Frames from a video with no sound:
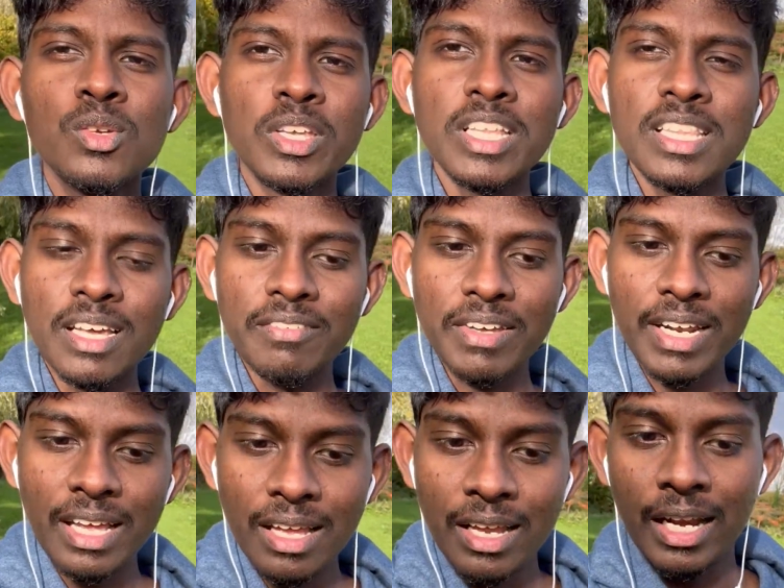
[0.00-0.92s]
ஸோ இது
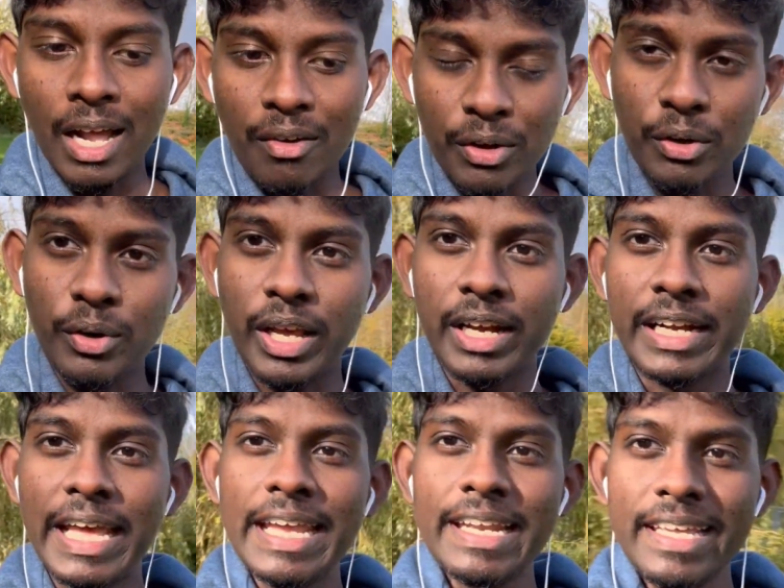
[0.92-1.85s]
தவிர நான் என்னுடைய
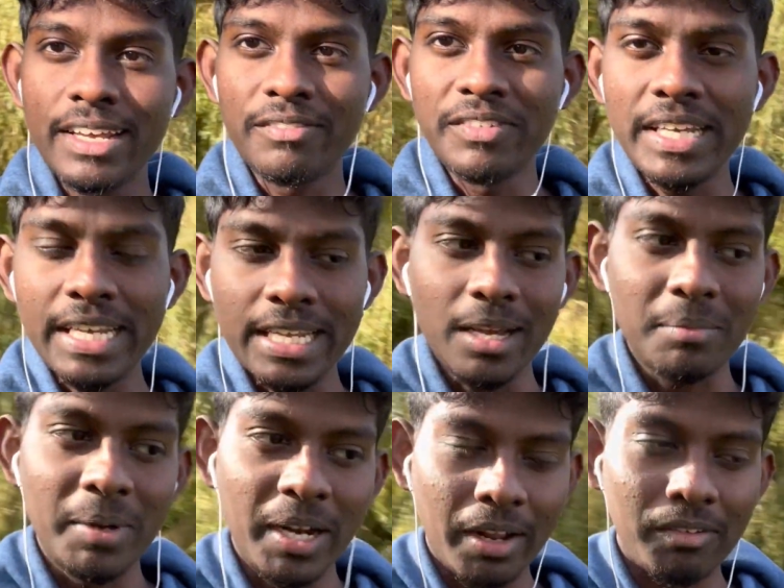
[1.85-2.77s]
டெய்லி அண்ட் வீக்லி
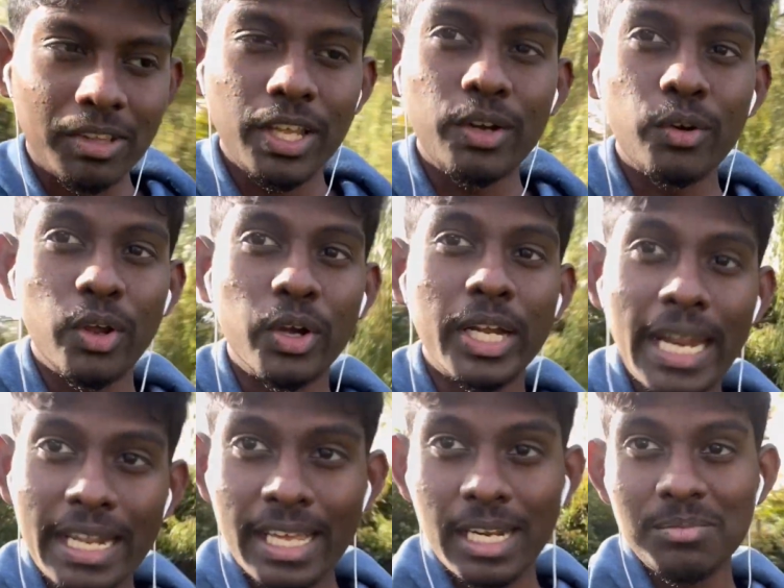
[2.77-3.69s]
அப்டேட்டை வந்து என்னோடய
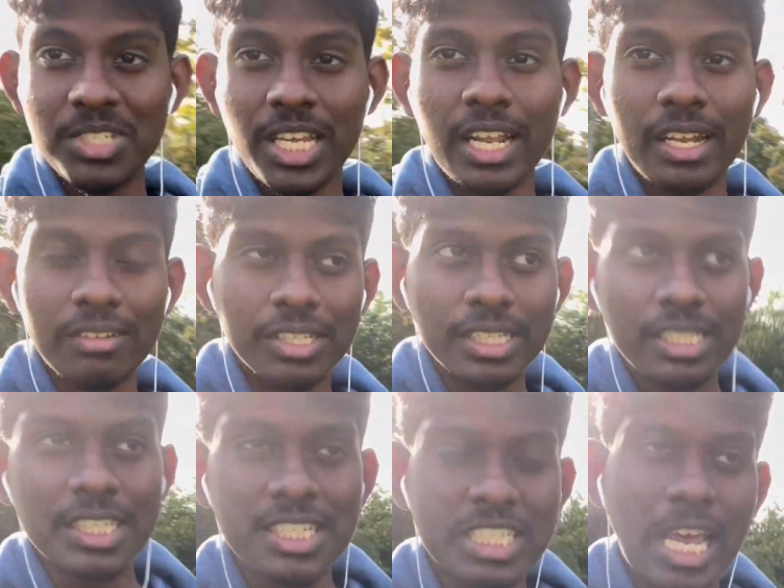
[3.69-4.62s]
டெலிகிராம் சேனலில்
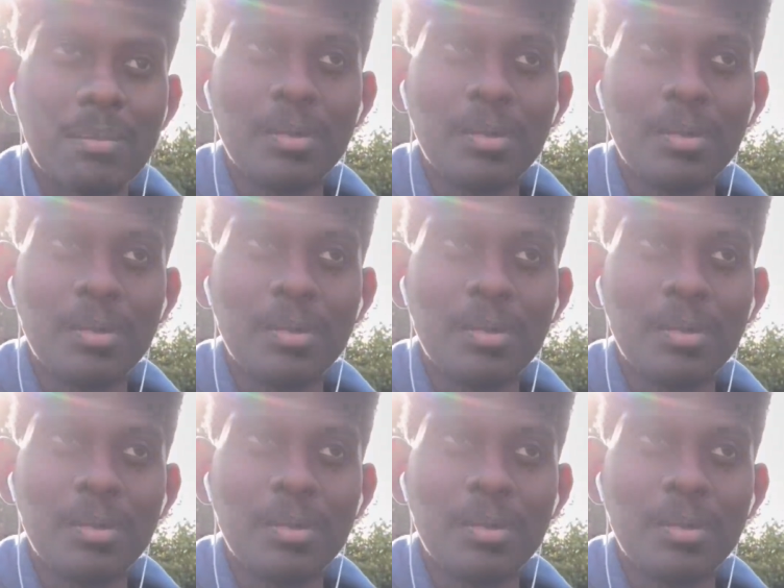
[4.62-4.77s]
வந்து ஷேர்